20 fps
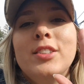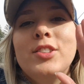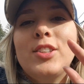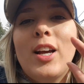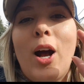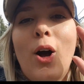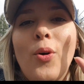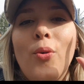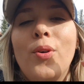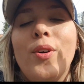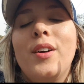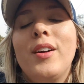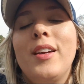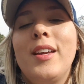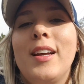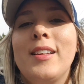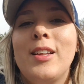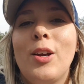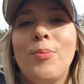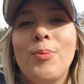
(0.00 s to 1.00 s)
Tchau
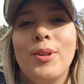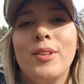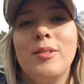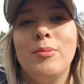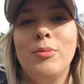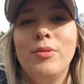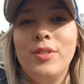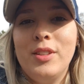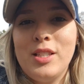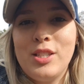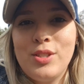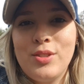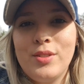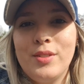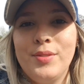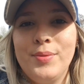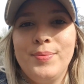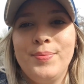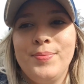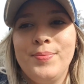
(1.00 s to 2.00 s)
e até o próximo
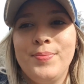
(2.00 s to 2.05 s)
vídeo.